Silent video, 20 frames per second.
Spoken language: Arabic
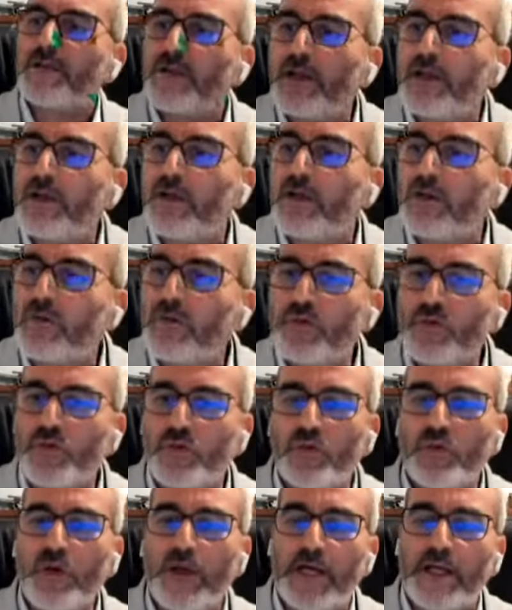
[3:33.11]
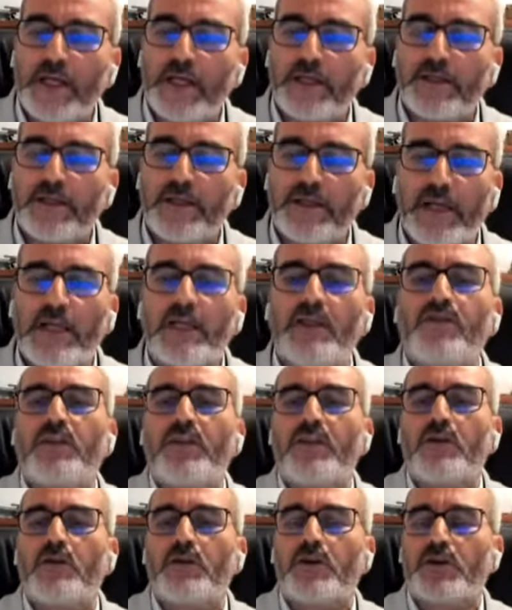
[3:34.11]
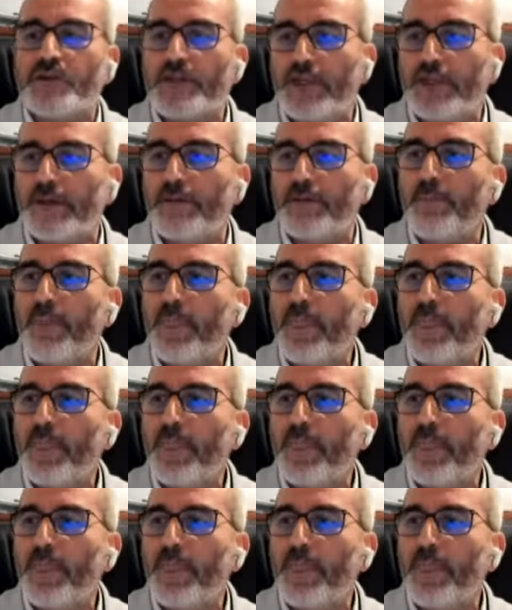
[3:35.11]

عن تلك الوجوه التي كانت في 22